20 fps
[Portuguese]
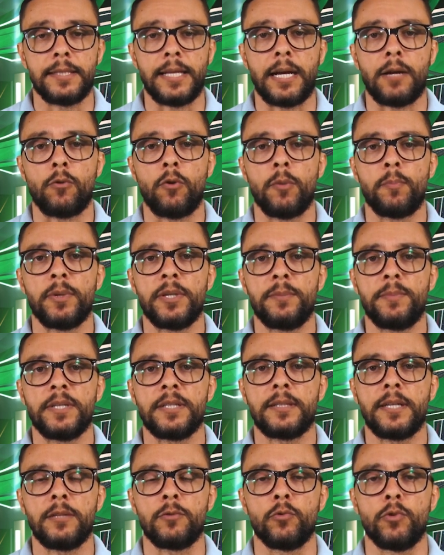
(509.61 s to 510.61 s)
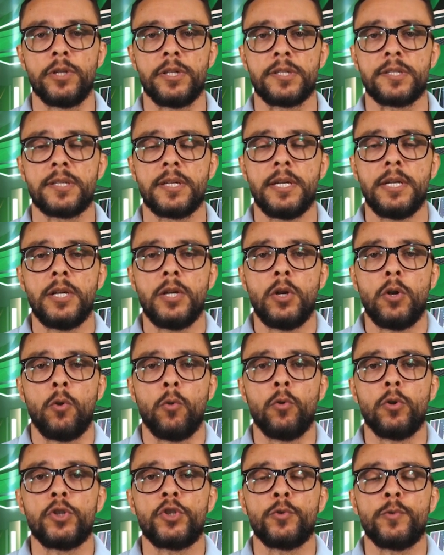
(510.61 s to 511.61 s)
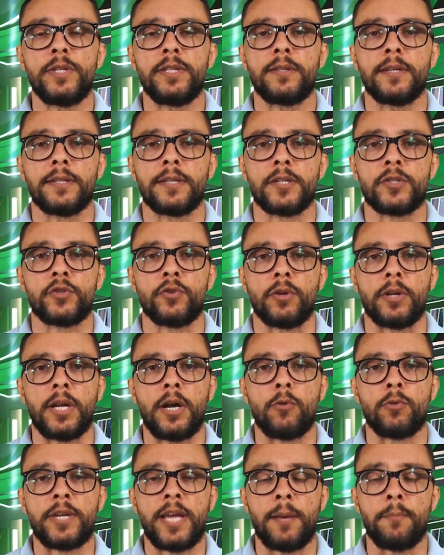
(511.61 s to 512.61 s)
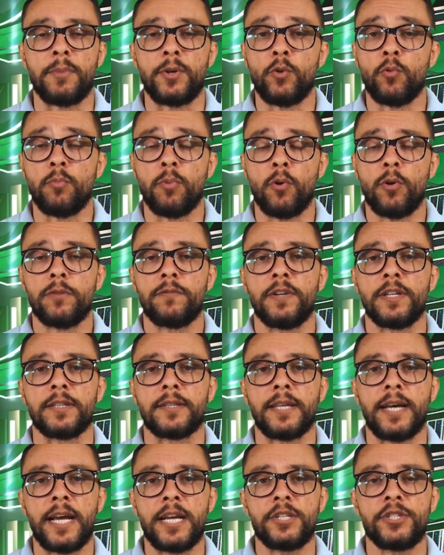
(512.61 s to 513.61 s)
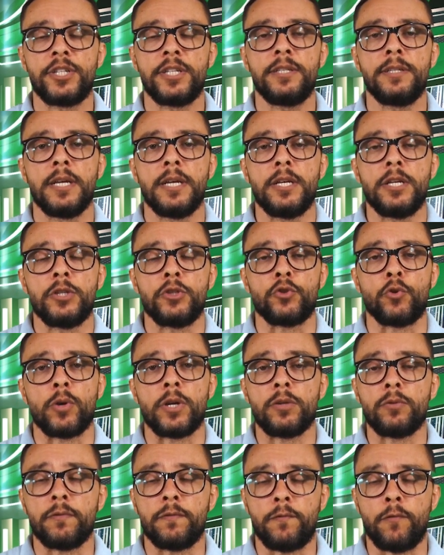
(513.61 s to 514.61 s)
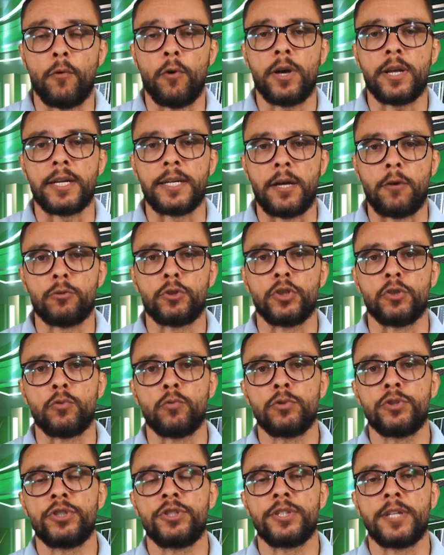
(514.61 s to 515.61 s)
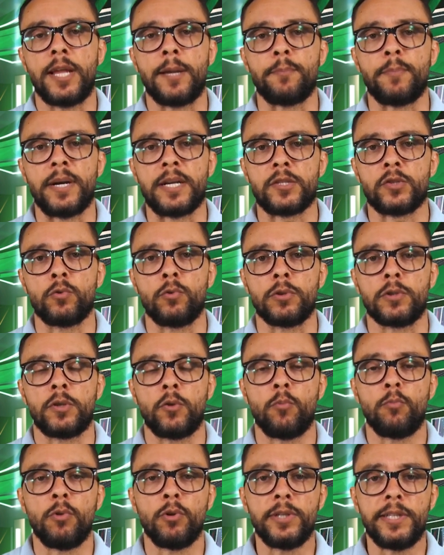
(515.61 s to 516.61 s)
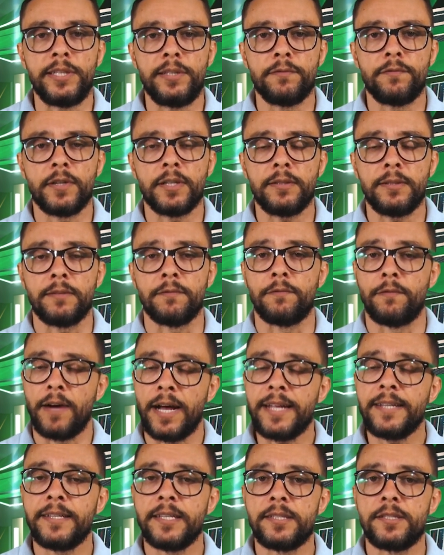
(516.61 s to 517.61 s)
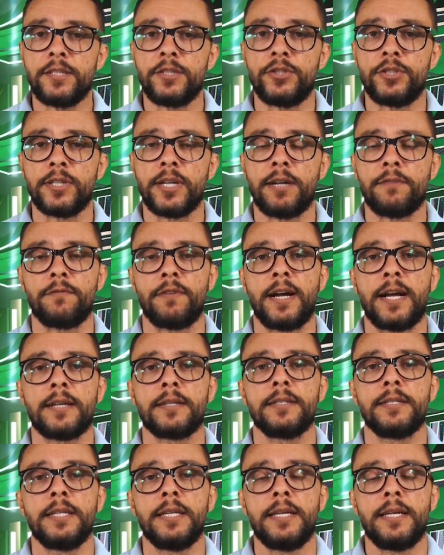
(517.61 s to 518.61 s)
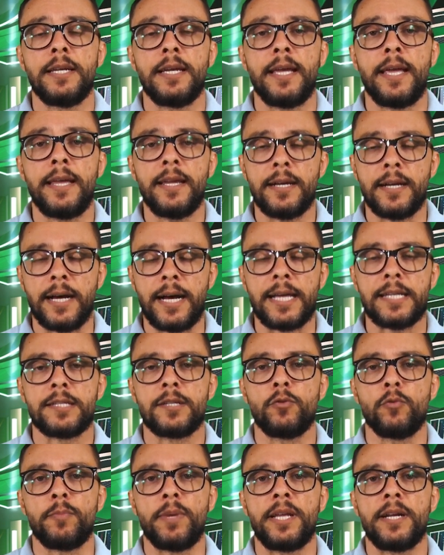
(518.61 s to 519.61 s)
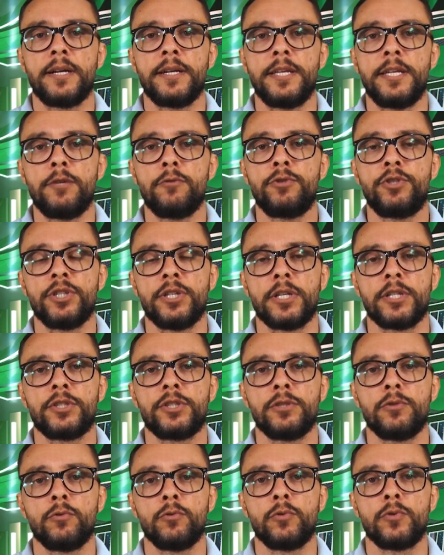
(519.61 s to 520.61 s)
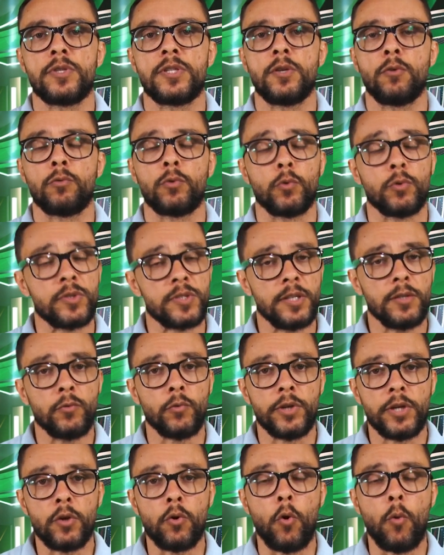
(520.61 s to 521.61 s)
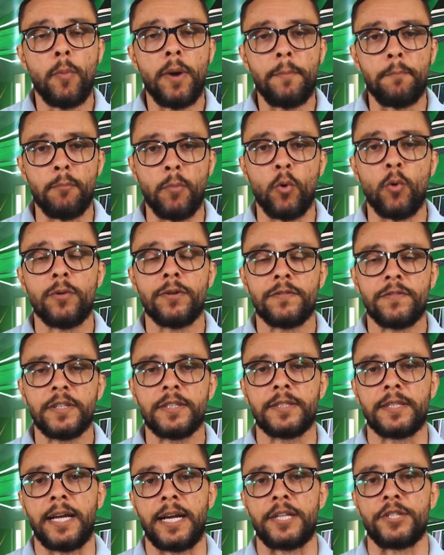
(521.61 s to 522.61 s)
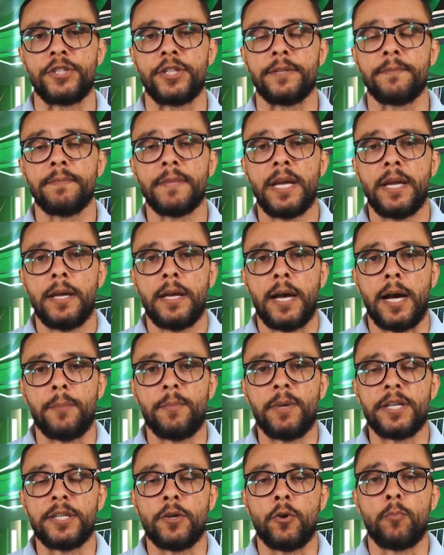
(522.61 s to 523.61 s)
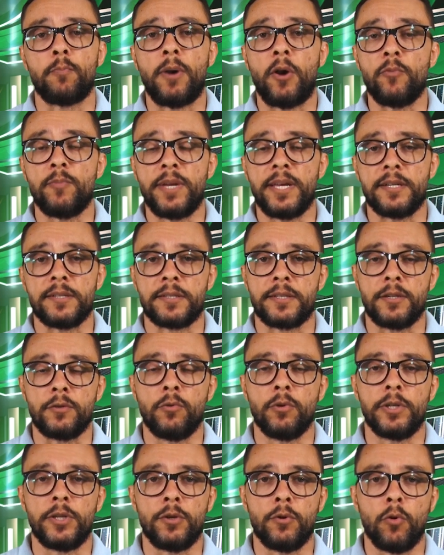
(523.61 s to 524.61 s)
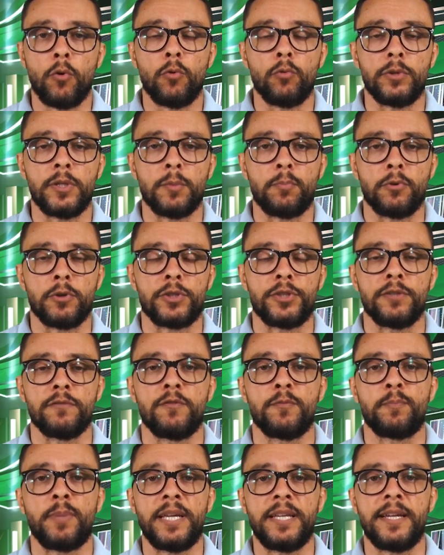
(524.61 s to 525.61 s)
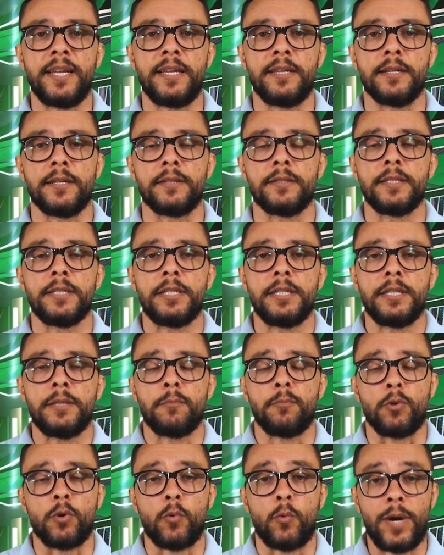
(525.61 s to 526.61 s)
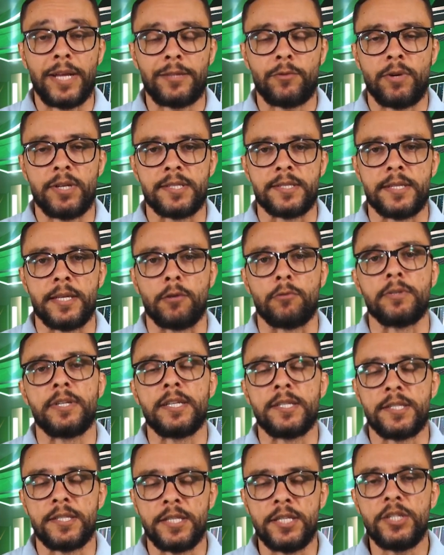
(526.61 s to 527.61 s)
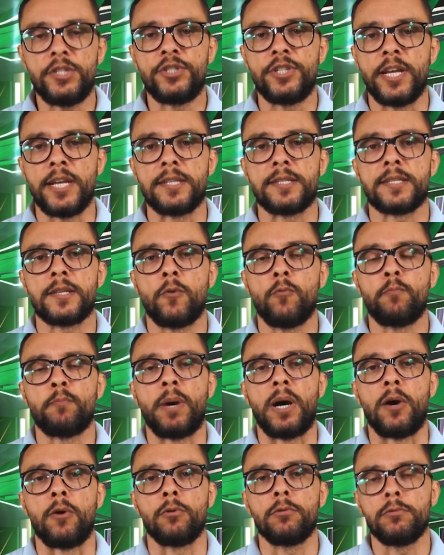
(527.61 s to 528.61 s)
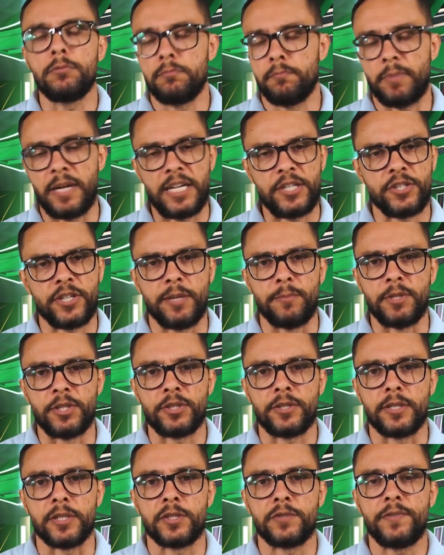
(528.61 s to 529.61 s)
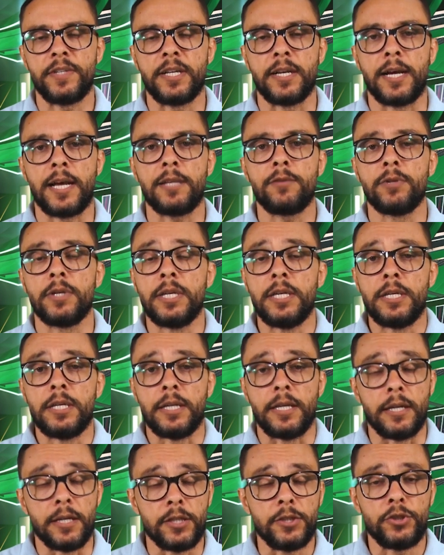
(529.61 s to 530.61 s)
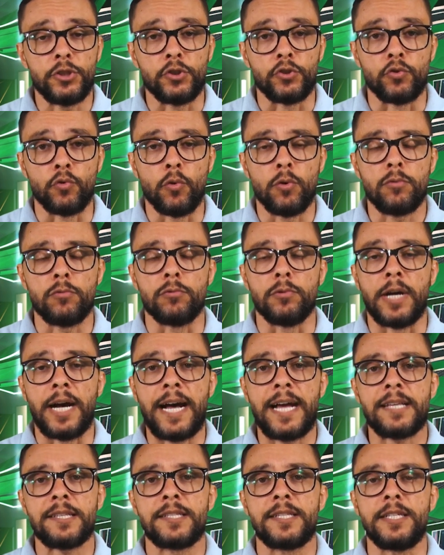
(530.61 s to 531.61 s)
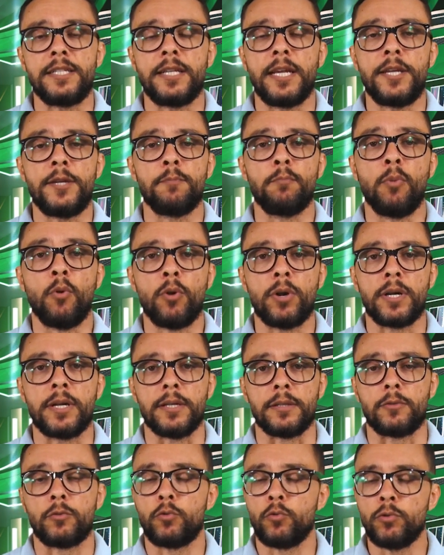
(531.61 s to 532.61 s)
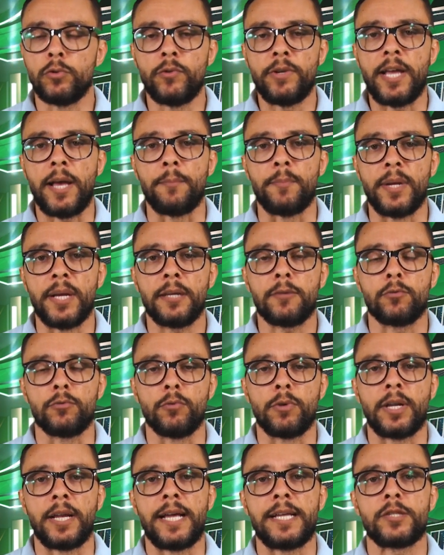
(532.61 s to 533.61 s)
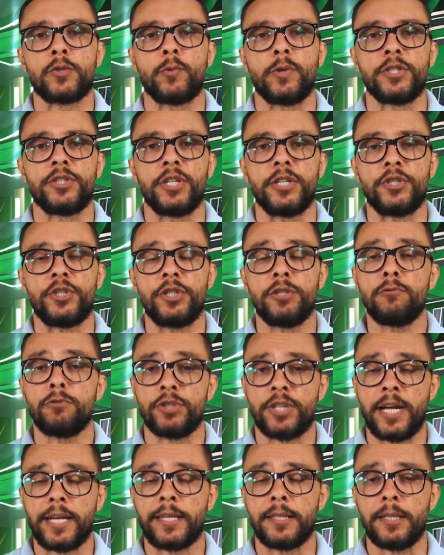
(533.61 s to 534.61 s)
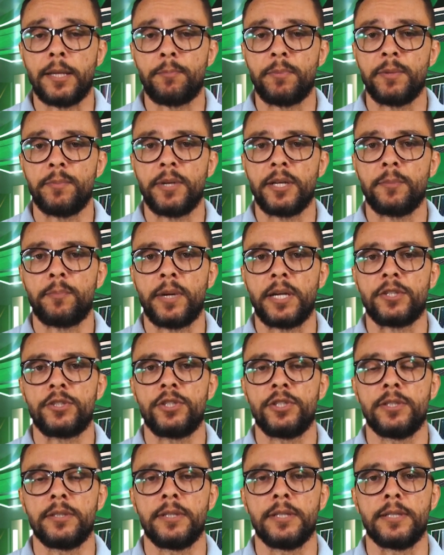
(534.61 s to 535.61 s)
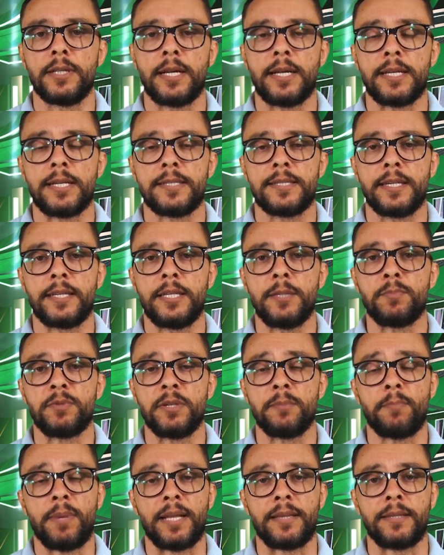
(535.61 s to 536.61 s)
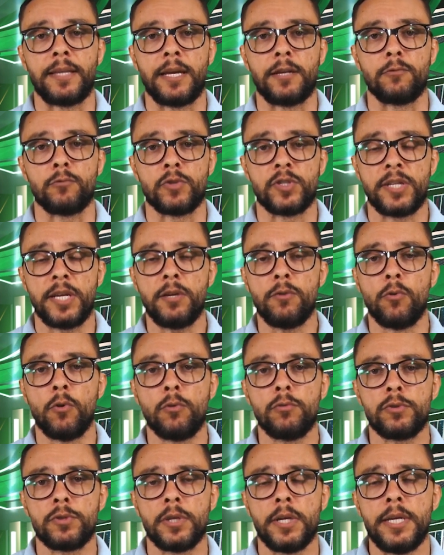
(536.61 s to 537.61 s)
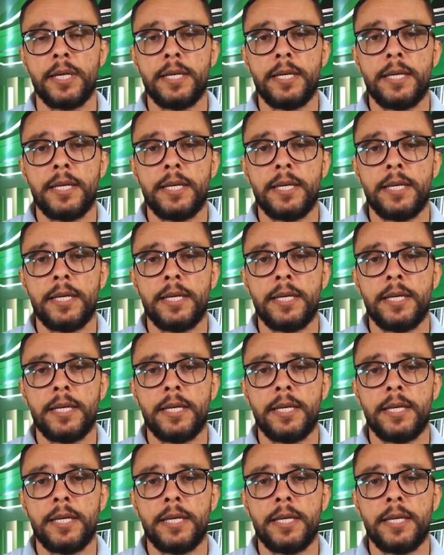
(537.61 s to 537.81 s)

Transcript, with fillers: da Copa Libertadores. Hoje, o Internacional, que abriu boa vantagem, jogando fora na altitude de La Paz contra o Bolívar, vai decidir a vaga em casa, no Beira Rio, diante do seu torcedor e com uma boa vantagem. Amanhã, o Palmeiras, que goleou o Deportivo Pereira por 4 a 0, decide em São Paulo, praticamente classificado. Grande jogo, Racing e Boca, tudo em aberto no clássico argentino, já que na primeira partida as equipes empataram sem gols.